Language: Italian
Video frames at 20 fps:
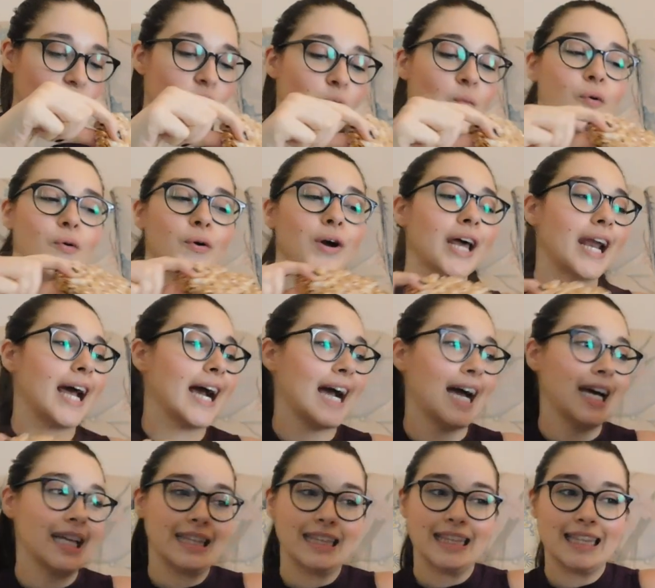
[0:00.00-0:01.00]
comunque
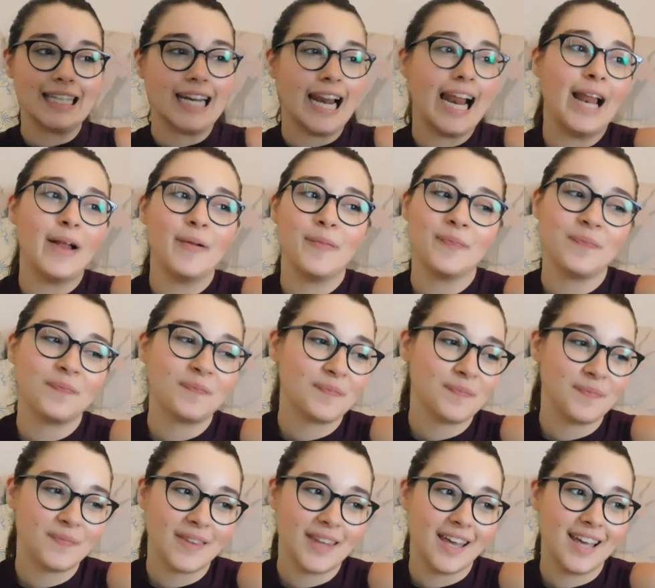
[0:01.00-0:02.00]
raga tra
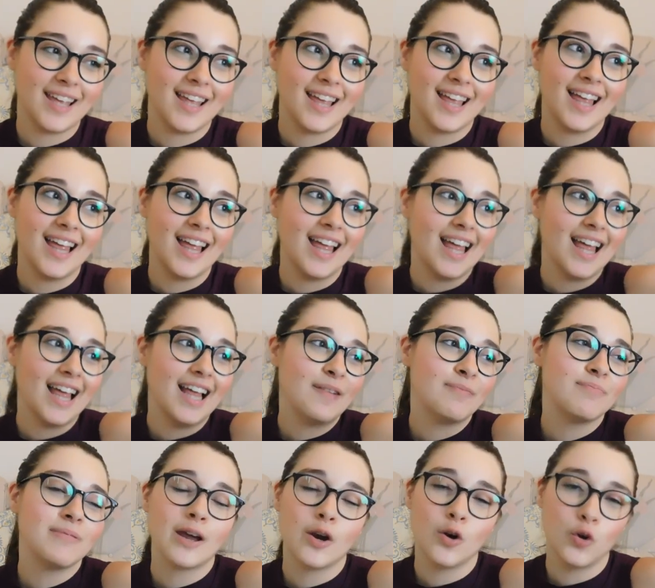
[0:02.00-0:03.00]

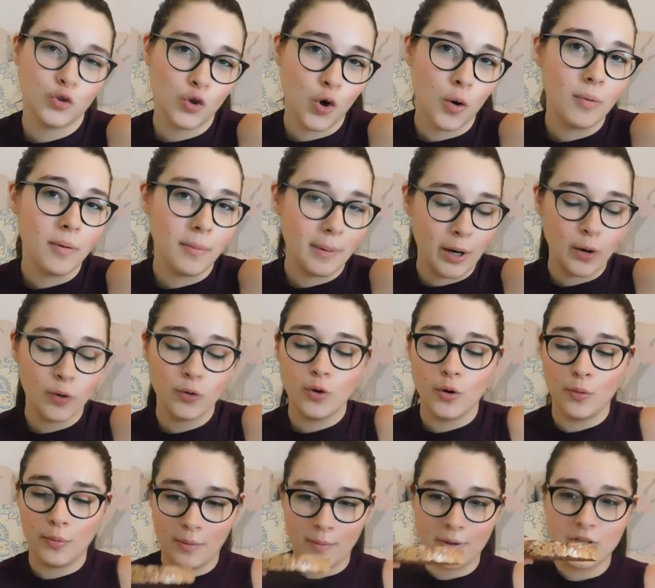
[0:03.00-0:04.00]
parlo dopo parlo
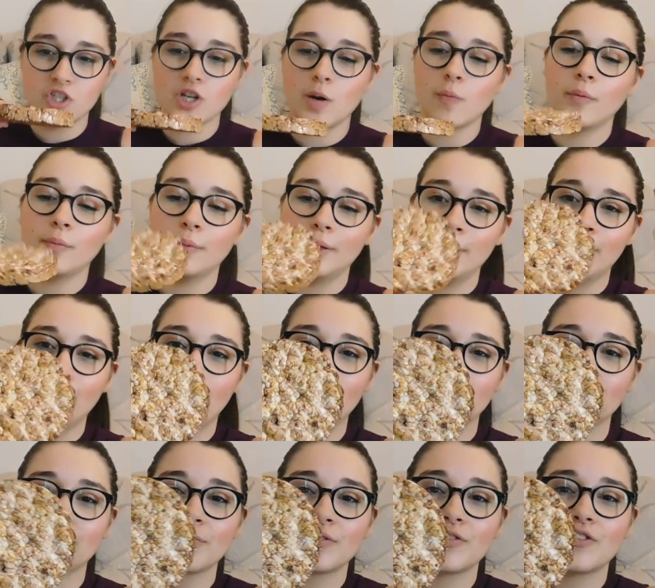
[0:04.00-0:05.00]
dopo mangiamo prima
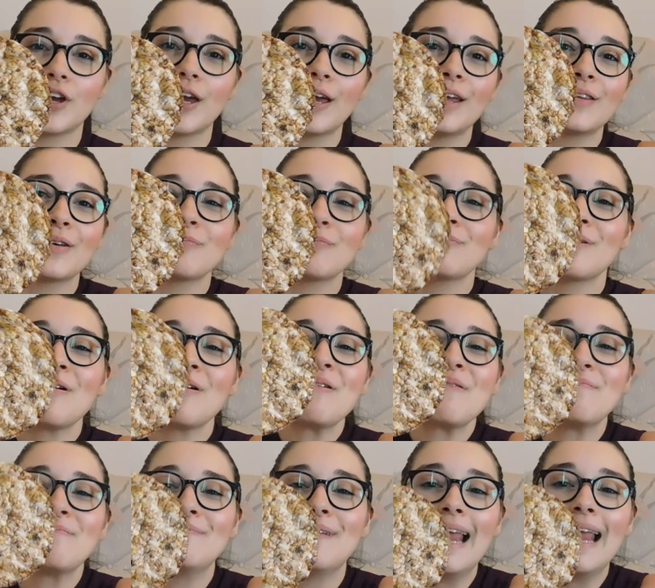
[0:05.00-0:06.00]
cioè sono proprio
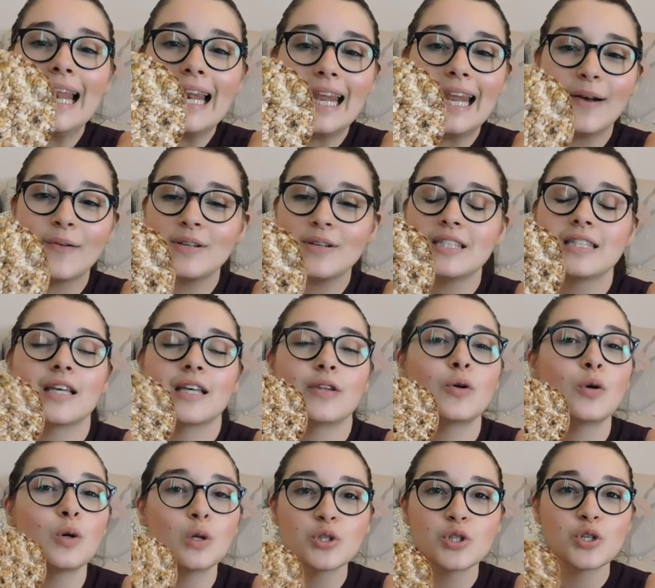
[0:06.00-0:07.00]
belle queste
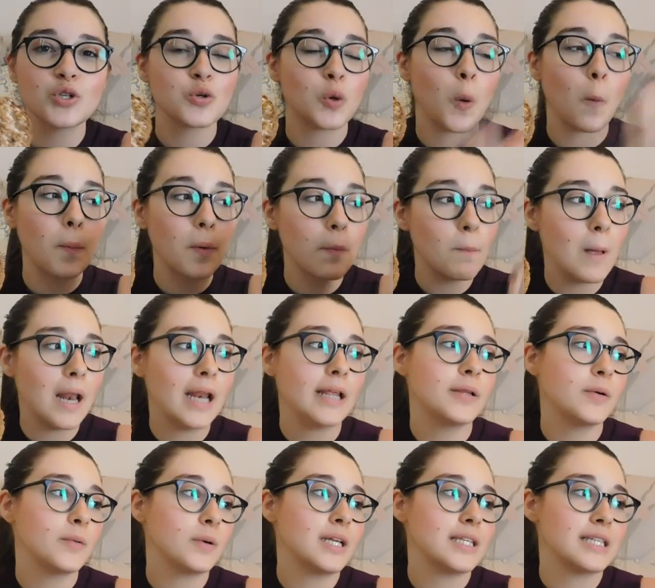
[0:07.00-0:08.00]
dolci sono più belle
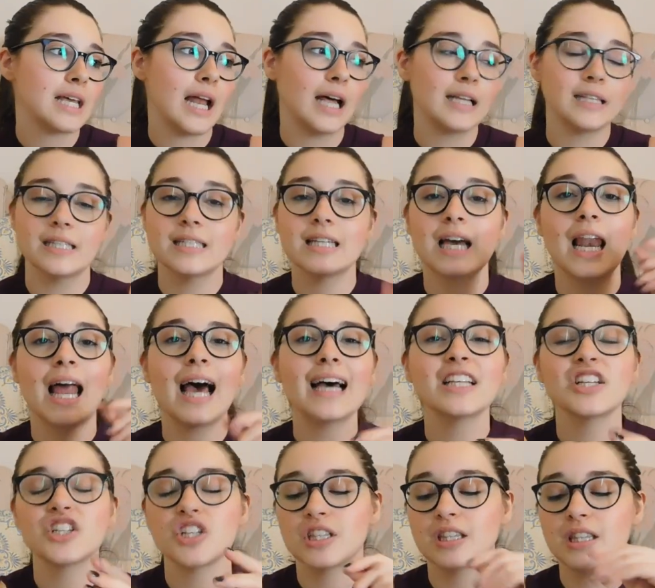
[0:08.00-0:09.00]
di quelle salate
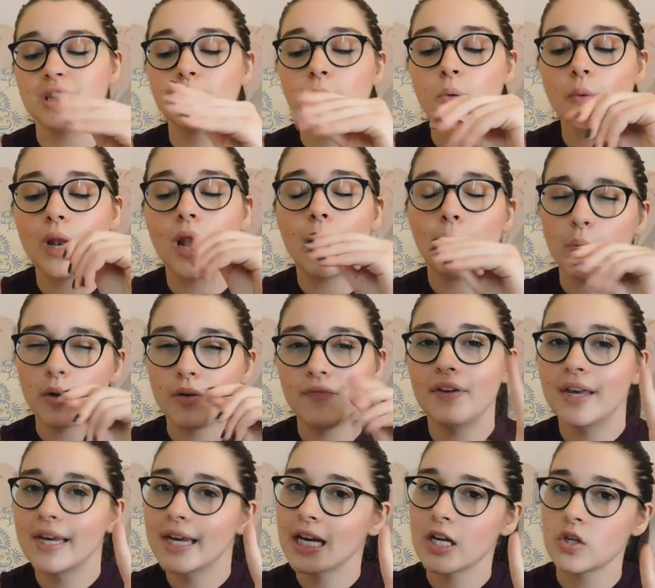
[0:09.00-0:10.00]
salate c'è tipo quella
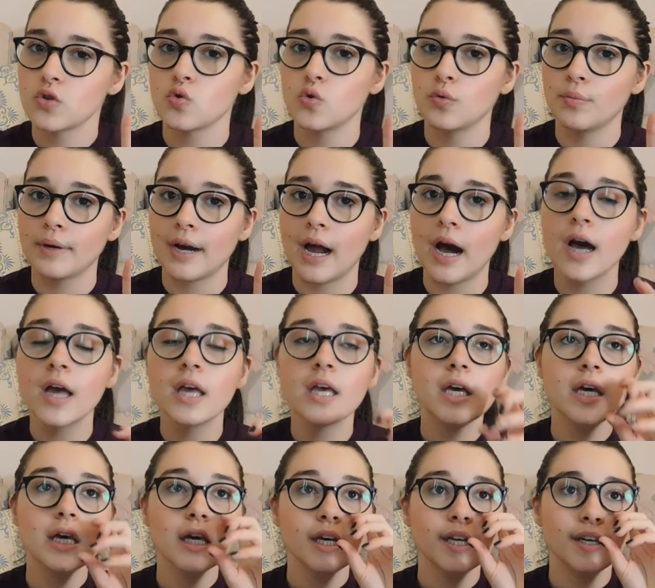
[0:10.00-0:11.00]
polverina sopra
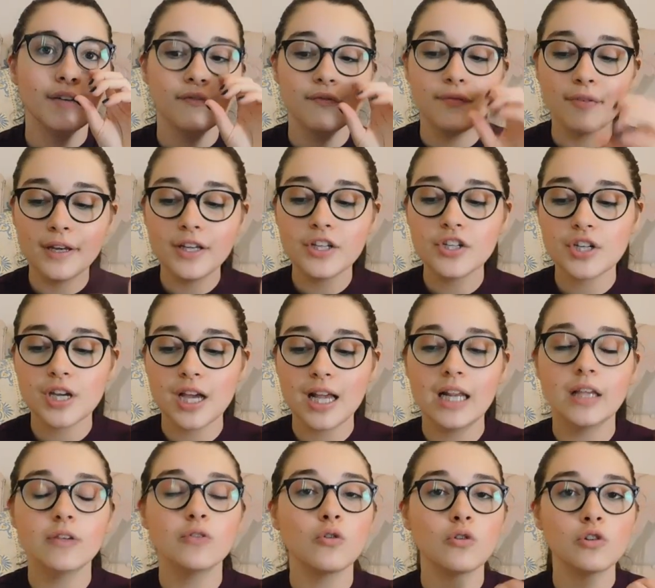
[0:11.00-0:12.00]
invece
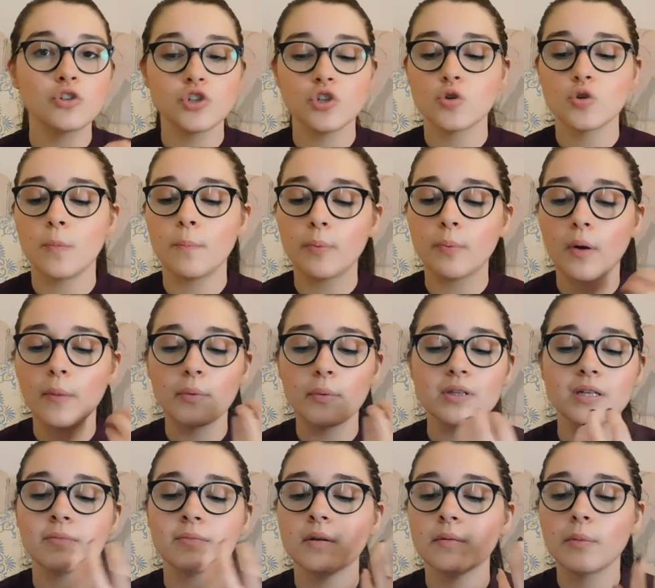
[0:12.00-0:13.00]
le dolci sono proprio
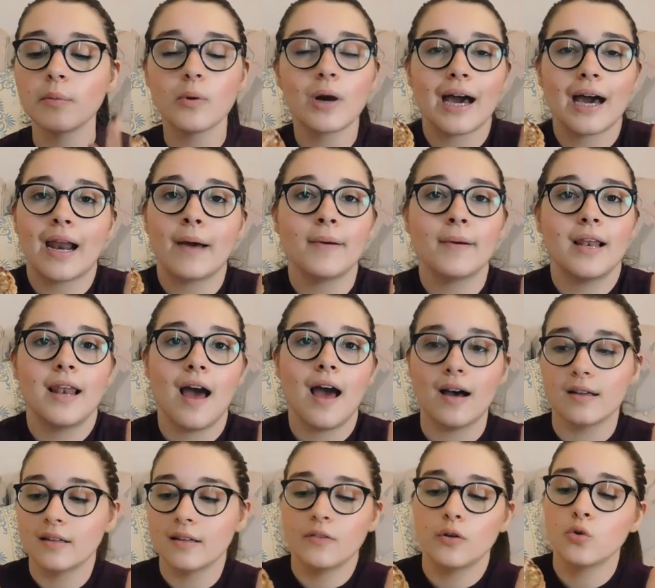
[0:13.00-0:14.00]
sembrano proprio
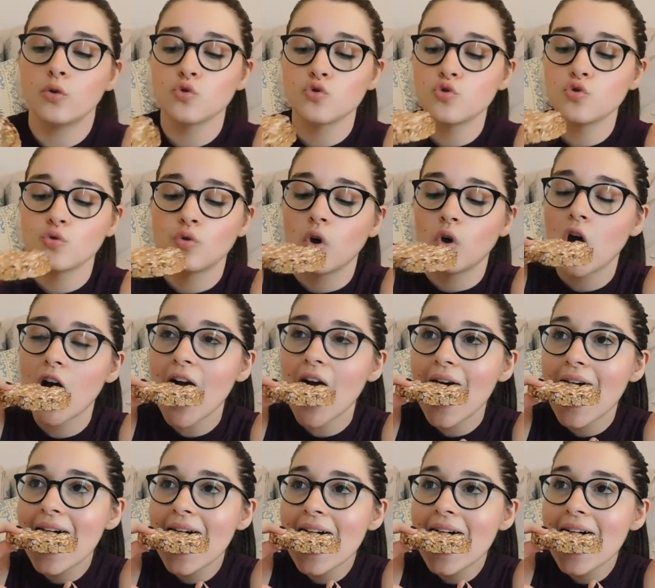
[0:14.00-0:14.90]
caramellate ve lo giuro